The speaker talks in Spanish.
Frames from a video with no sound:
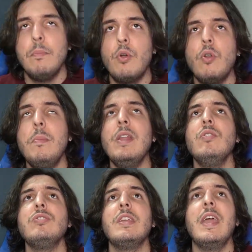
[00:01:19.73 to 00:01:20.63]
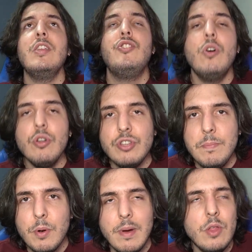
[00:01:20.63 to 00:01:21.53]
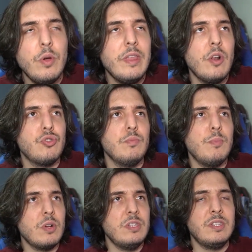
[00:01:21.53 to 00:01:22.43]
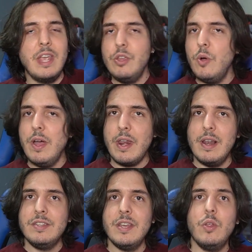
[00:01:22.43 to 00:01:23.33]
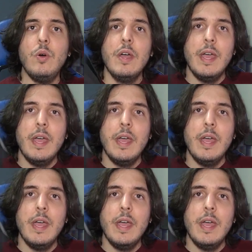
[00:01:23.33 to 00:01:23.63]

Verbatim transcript: Por lo menos que yo los he probado y de los unboxings que yo he realizado,